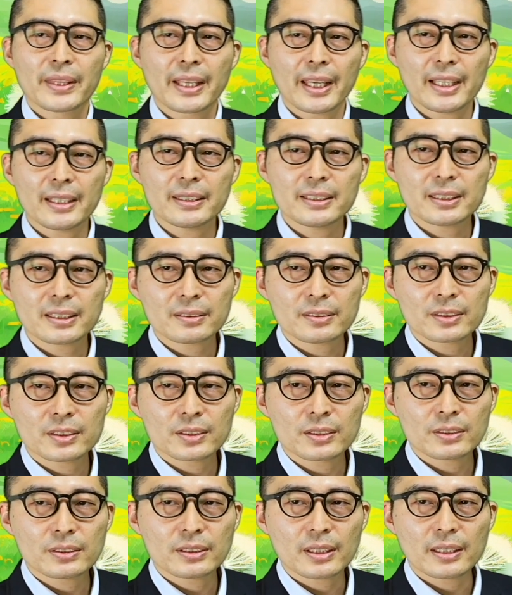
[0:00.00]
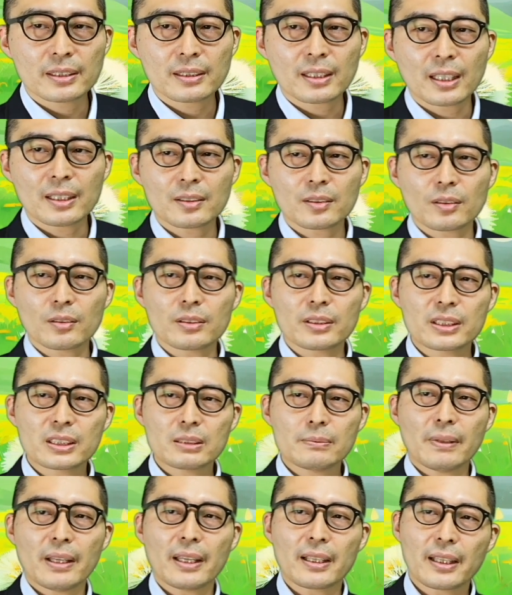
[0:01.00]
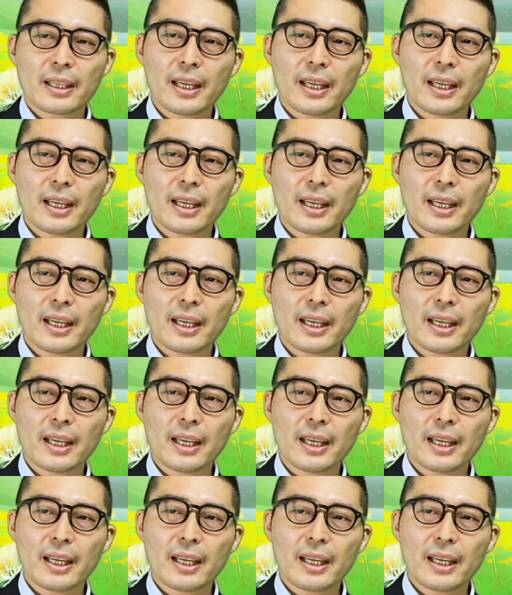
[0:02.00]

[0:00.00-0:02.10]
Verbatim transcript: 建築修繕担当1名、